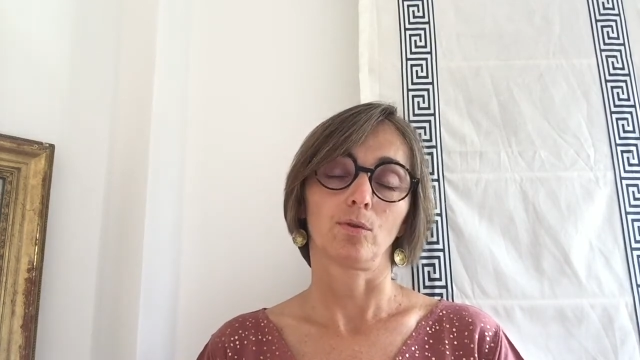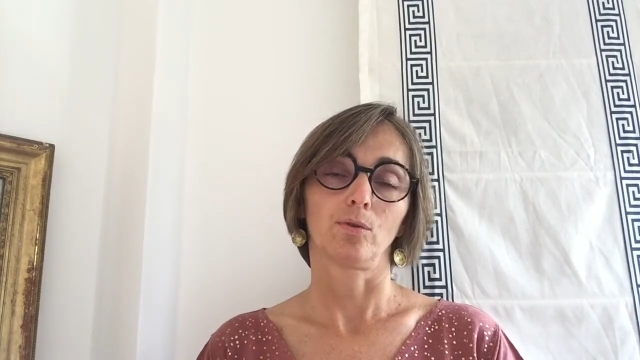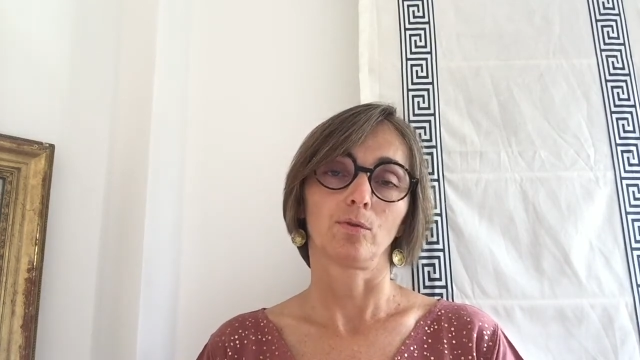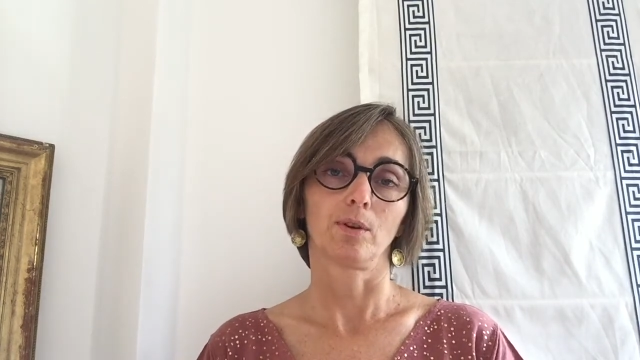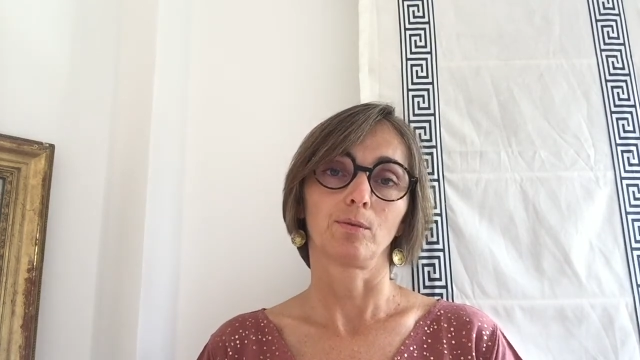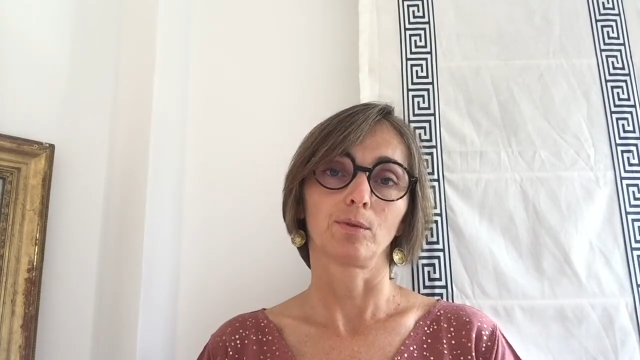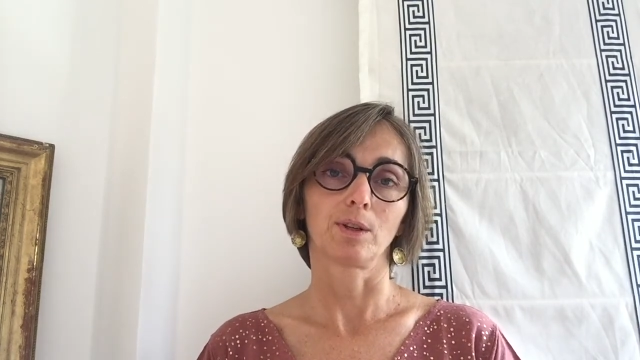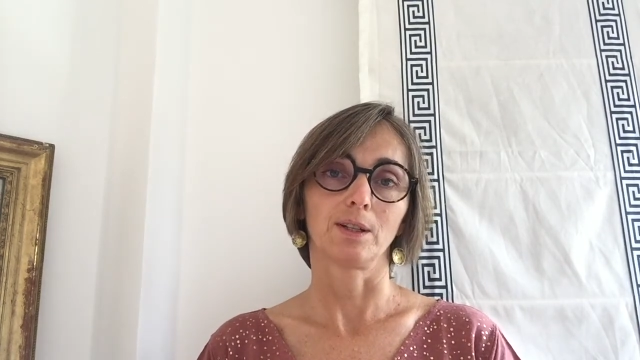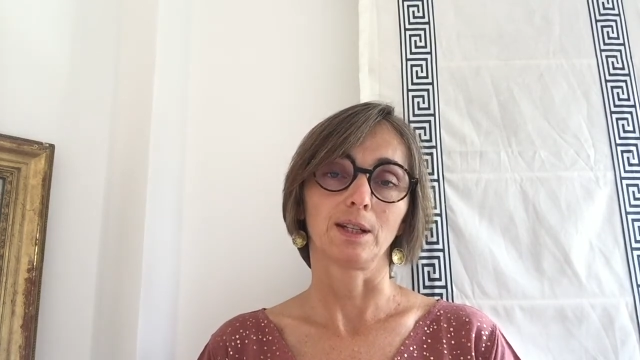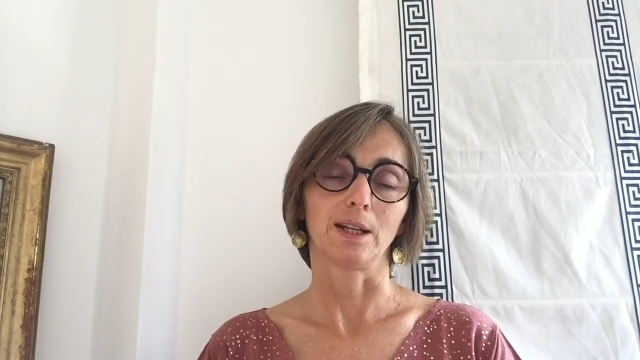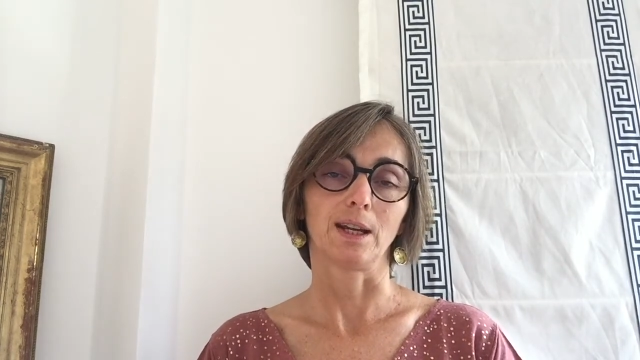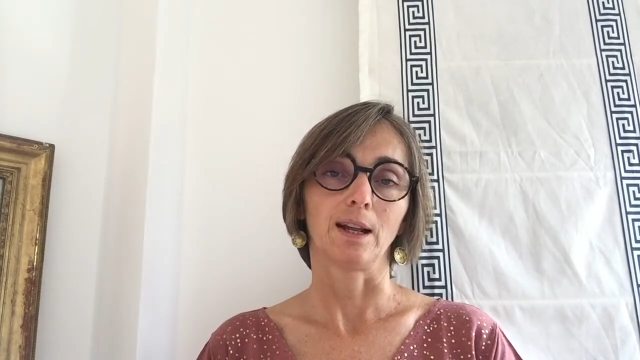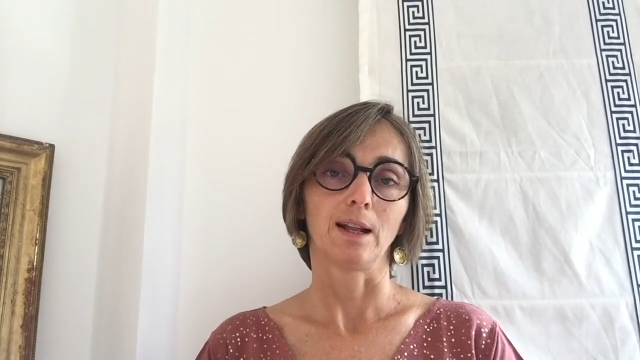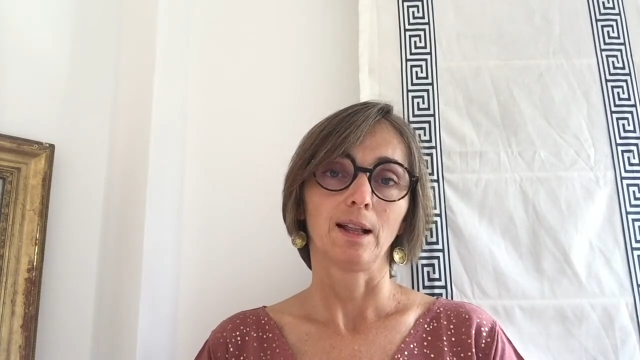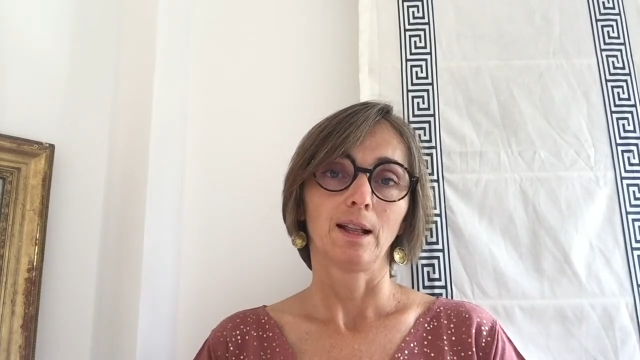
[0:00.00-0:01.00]
viens de vous
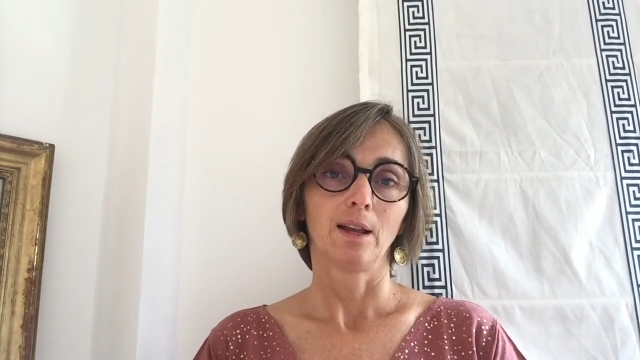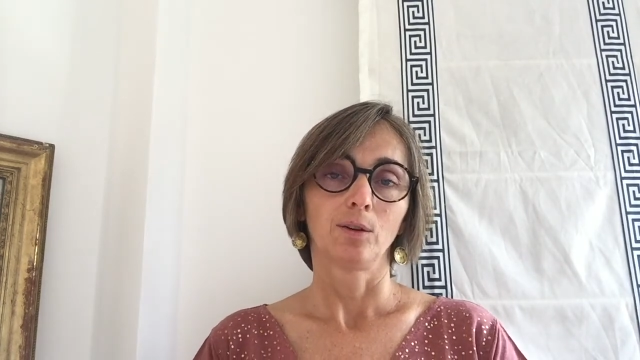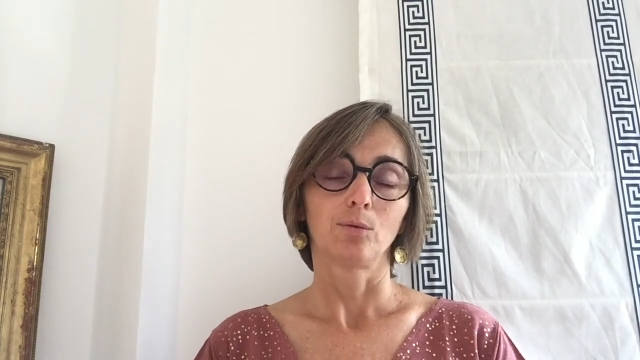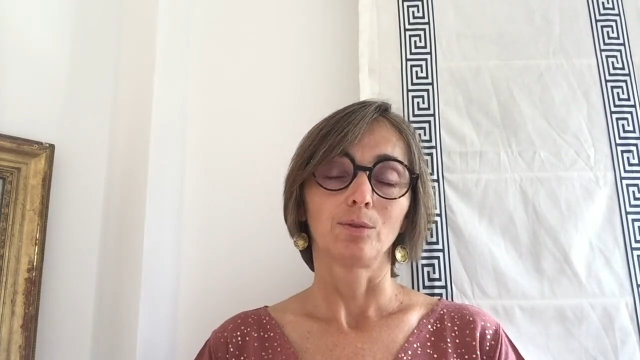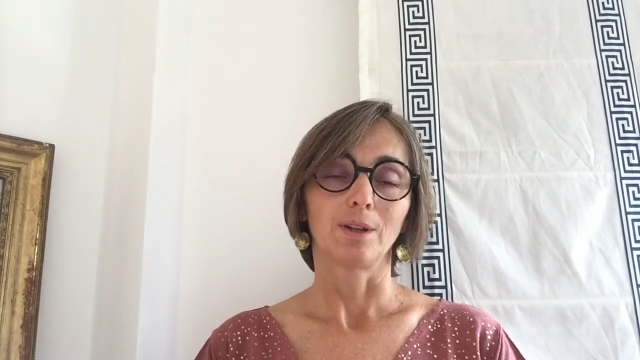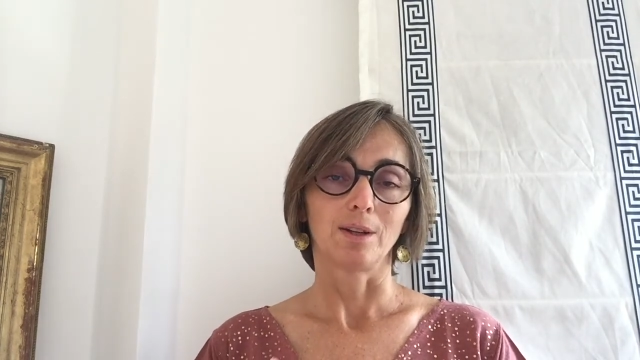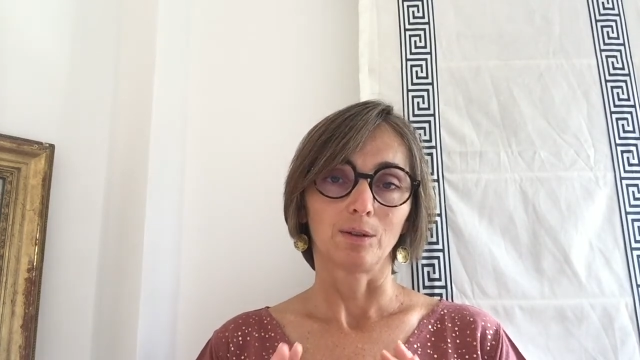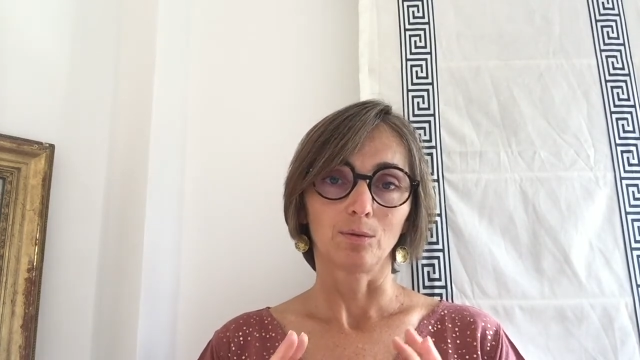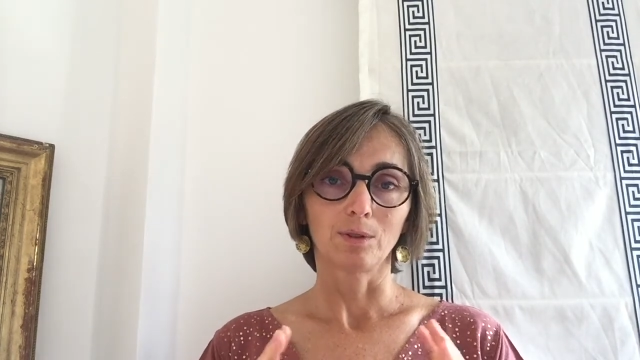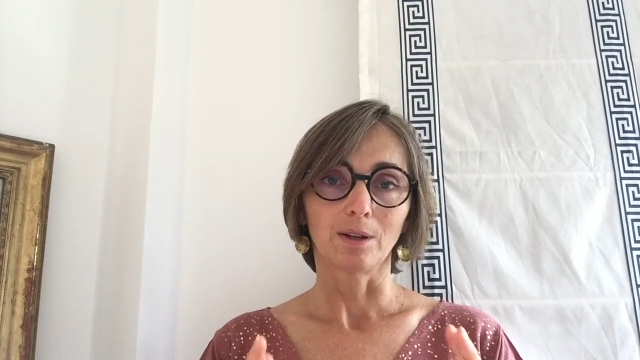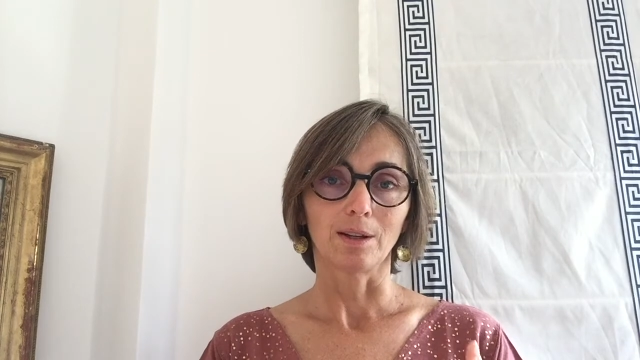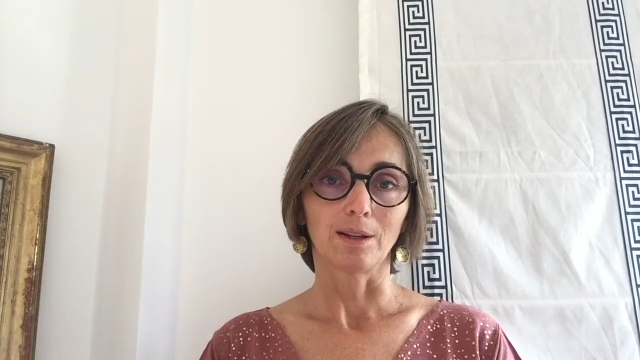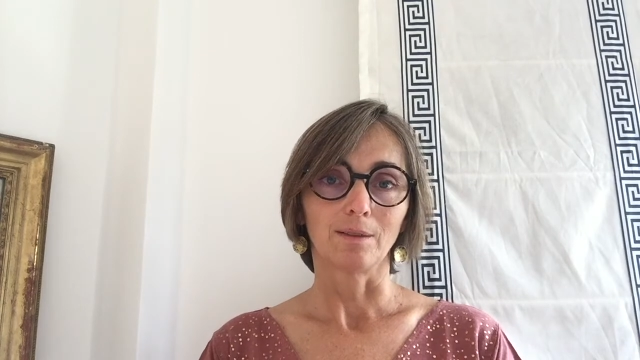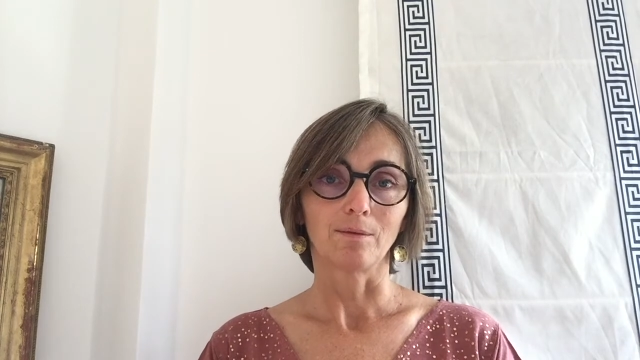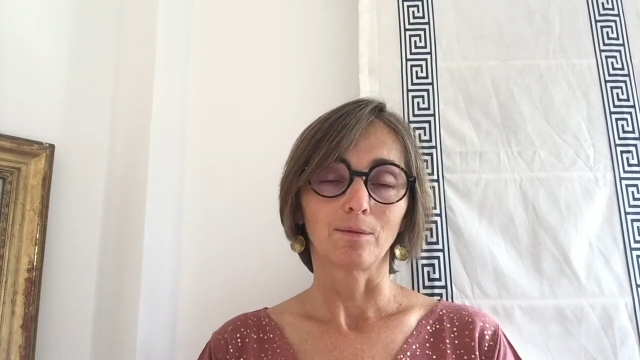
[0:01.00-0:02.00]
indiquer, toutes ces,
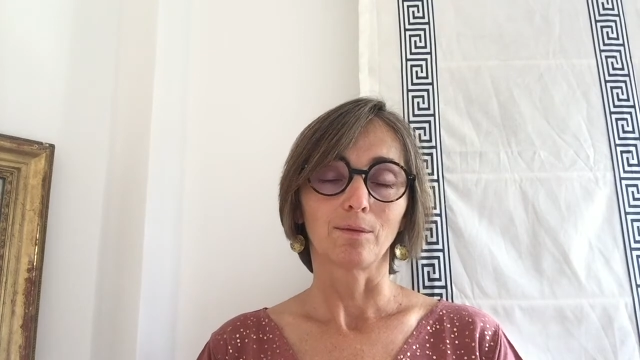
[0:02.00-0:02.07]
ces,